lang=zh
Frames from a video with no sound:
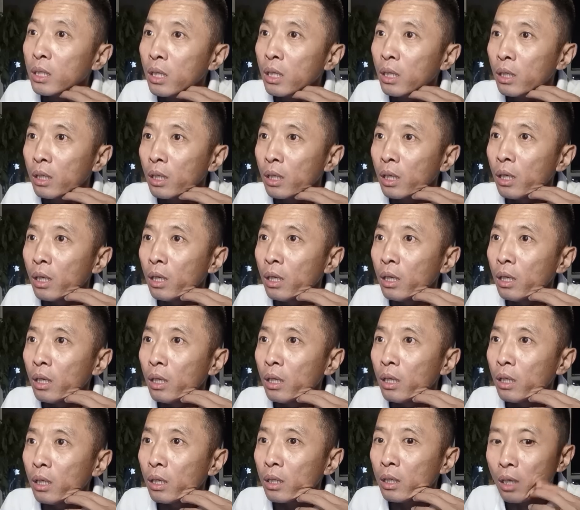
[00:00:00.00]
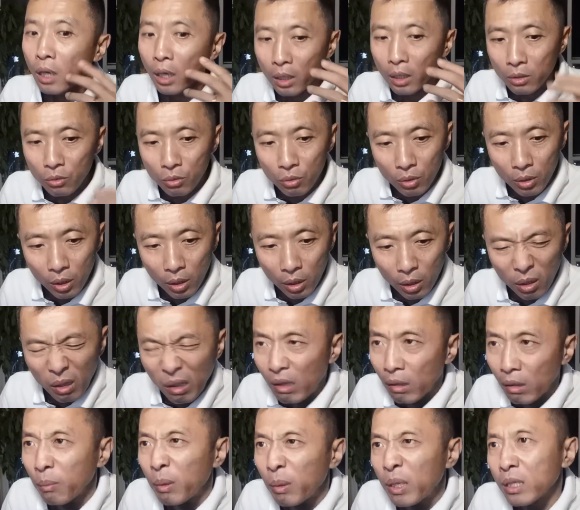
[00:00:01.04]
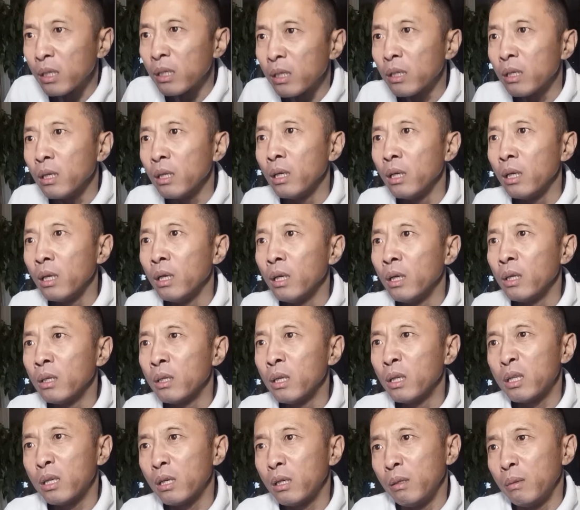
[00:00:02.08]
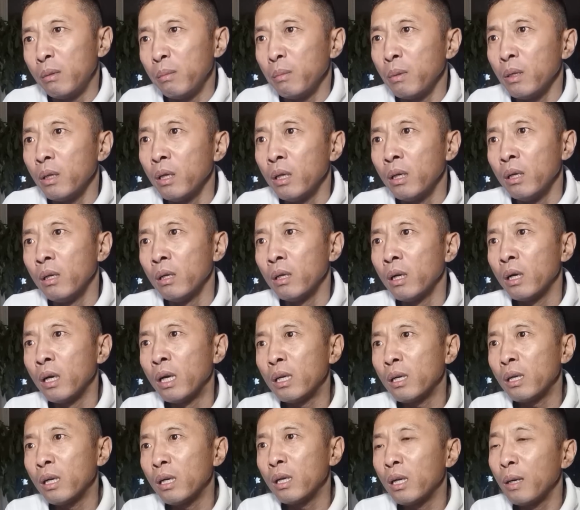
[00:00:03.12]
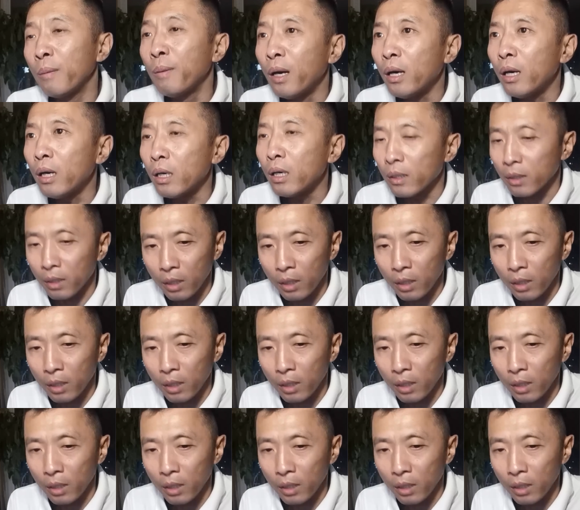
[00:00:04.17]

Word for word: 的？她觉得不行，就是害怕。